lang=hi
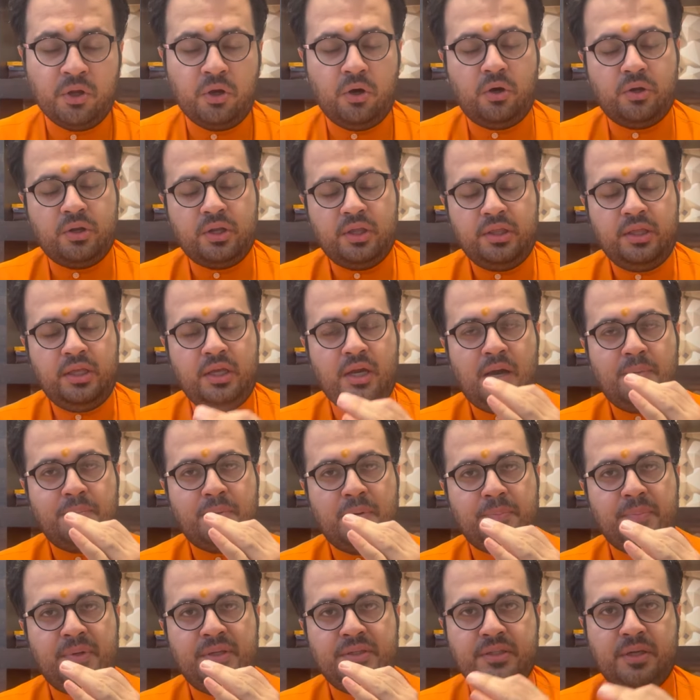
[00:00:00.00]
और यदि आप
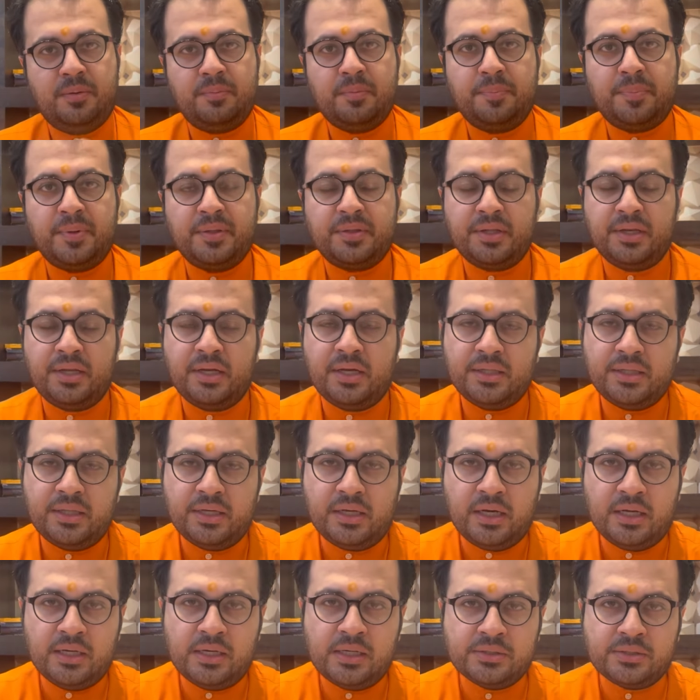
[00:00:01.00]
अपनी जन्म पत्रिका
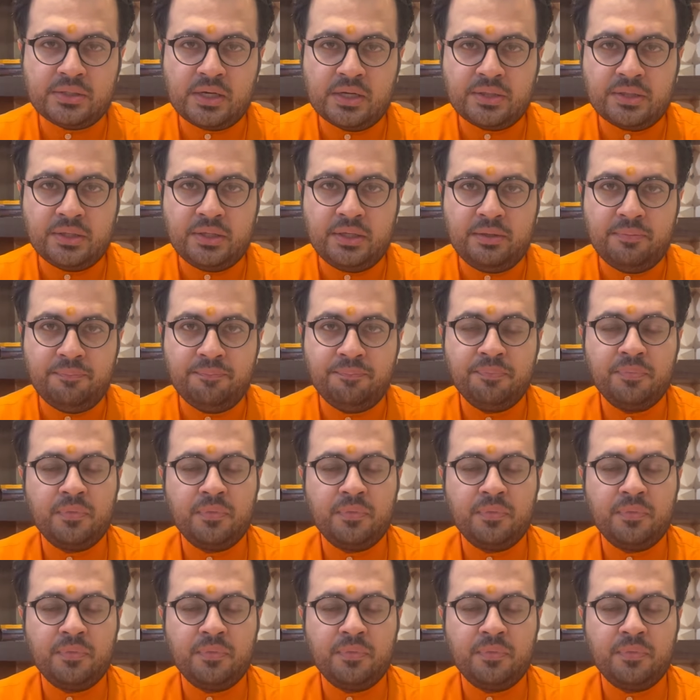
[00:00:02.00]
दिखाना चाहते हैं